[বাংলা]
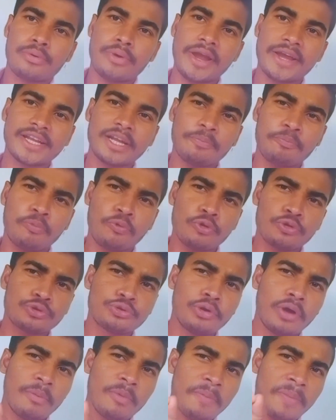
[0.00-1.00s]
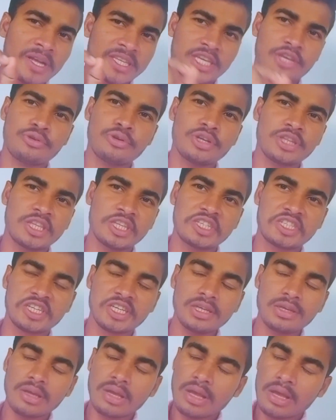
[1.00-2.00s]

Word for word: কয়েকটা প্রশ্ন আমি বাছাই করে দিচ্ছি